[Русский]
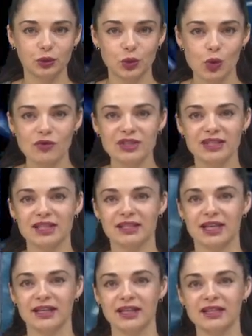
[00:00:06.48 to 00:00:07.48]
дулево
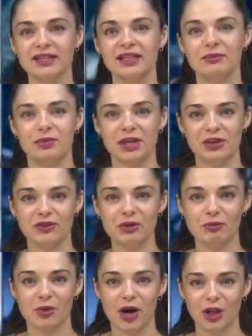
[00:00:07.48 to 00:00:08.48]
состоялся
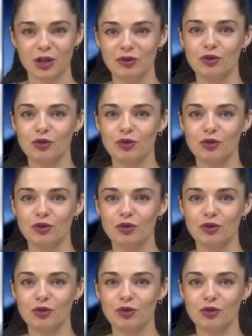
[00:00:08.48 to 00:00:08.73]
первый бал